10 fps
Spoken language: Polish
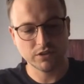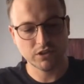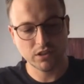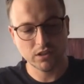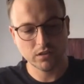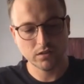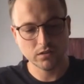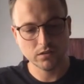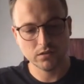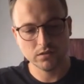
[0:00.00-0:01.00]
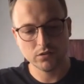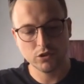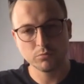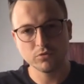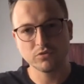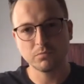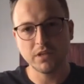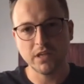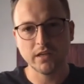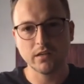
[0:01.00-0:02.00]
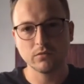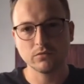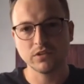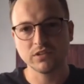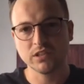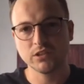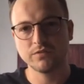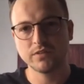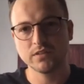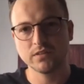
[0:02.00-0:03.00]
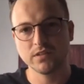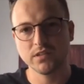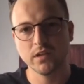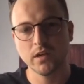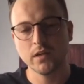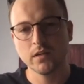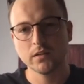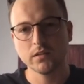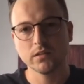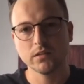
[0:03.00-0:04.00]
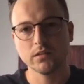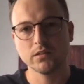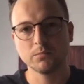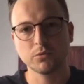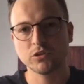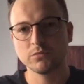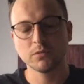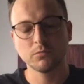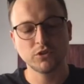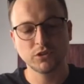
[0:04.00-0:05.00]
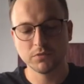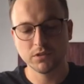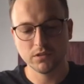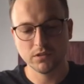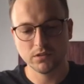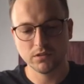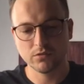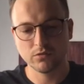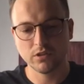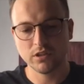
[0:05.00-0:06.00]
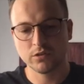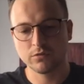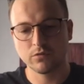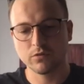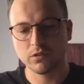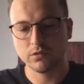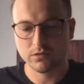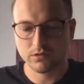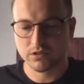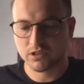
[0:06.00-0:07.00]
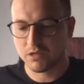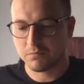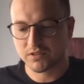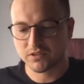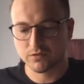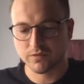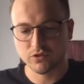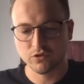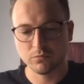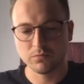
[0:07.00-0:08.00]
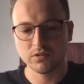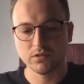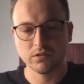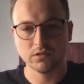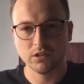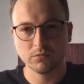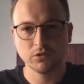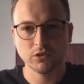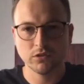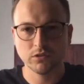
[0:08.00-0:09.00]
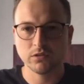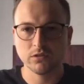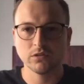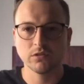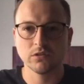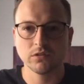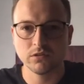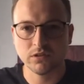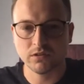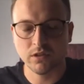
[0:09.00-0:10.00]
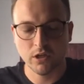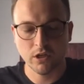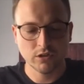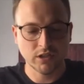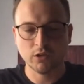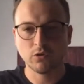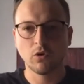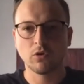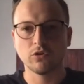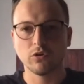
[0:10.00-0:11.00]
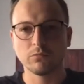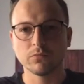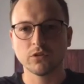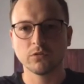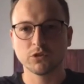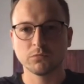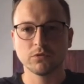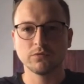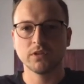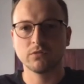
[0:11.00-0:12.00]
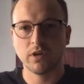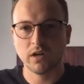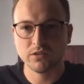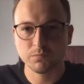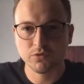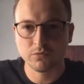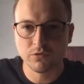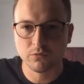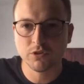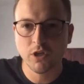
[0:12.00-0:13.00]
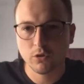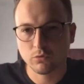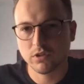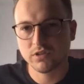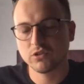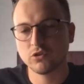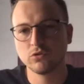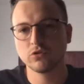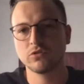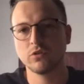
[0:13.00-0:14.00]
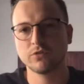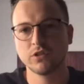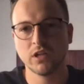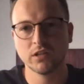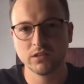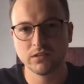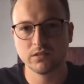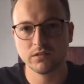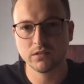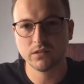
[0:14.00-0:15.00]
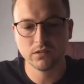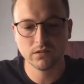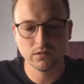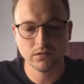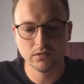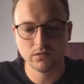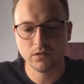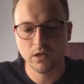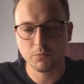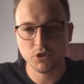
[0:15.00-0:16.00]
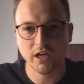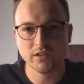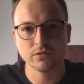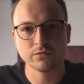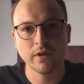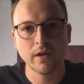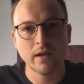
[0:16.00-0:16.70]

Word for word: właśnie yy, robiąc mniej, uzyskać więcej. Yy, mhm. Musimy tak. dodatkowo klimatyzować domy jakimiś technologią, tylko możemy to w naturalny sposób zrobić, który jest też dużo zdrowszy dla nas, y, y, mieszkańców.